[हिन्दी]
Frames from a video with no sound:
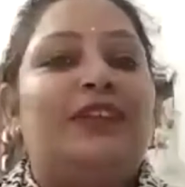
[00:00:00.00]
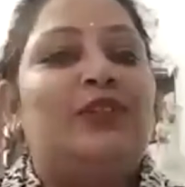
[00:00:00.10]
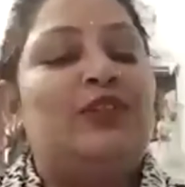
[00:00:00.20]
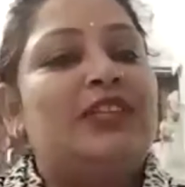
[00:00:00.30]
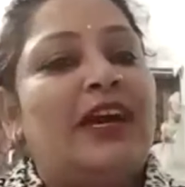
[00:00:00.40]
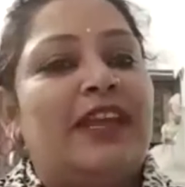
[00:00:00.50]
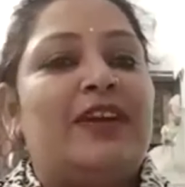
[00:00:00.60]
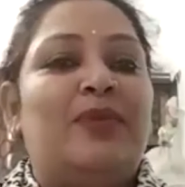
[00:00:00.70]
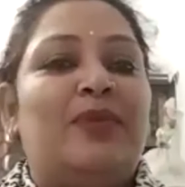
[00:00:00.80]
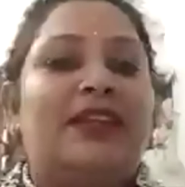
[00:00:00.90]
तो सारे
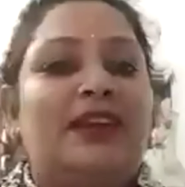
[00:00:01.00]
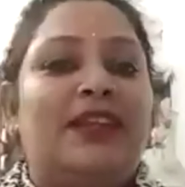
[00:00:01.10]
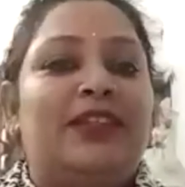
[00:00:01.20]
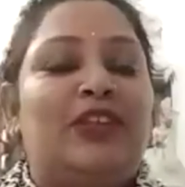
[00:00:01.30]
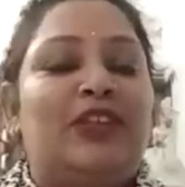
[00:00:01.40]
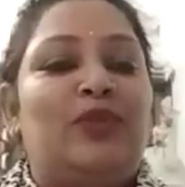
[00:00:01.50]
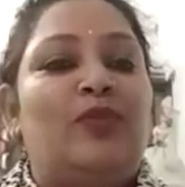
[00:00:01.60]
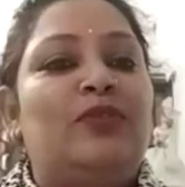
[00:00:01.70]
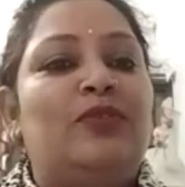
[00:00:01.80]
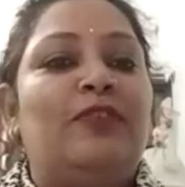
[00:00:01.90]
काम घर के कर लेते हैं वो
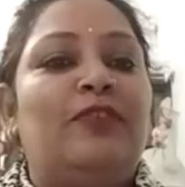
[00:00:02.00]
बिल्कुल